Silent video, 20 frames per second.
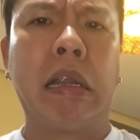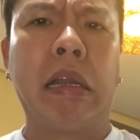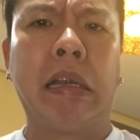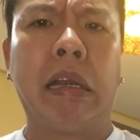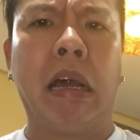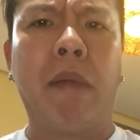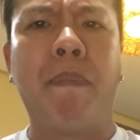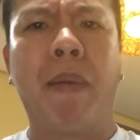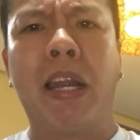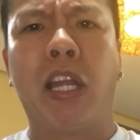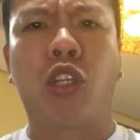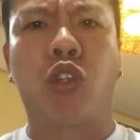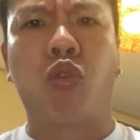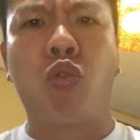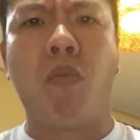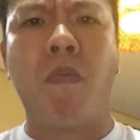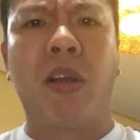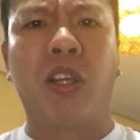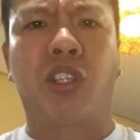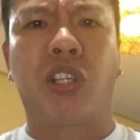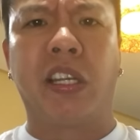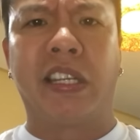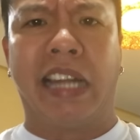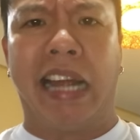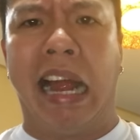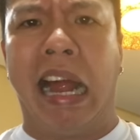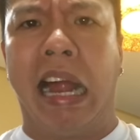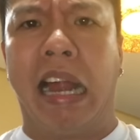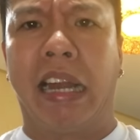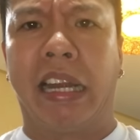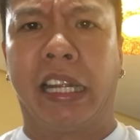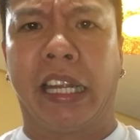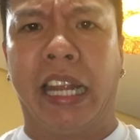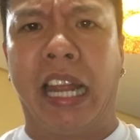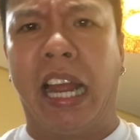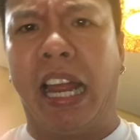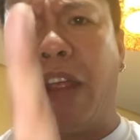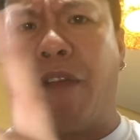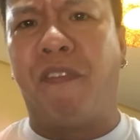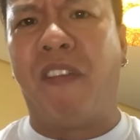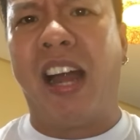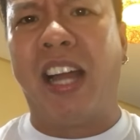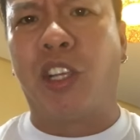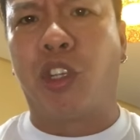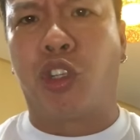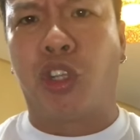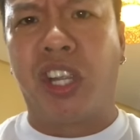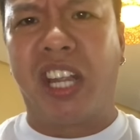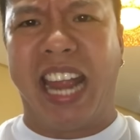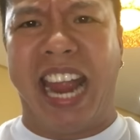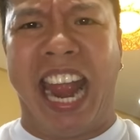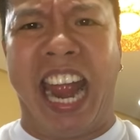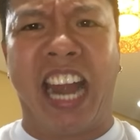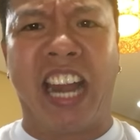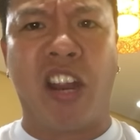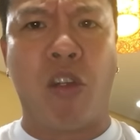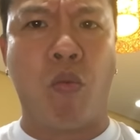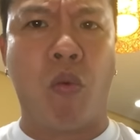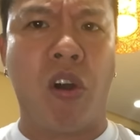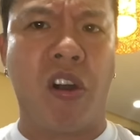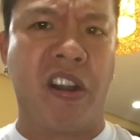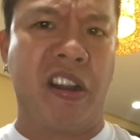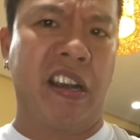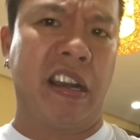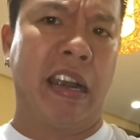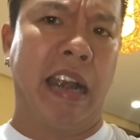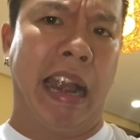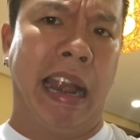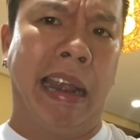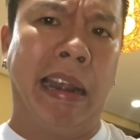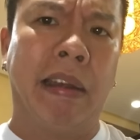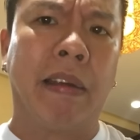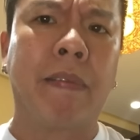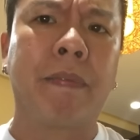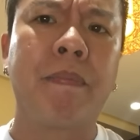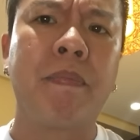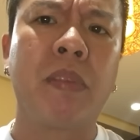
na balasuba sa daan kaya if I see anyone, ha?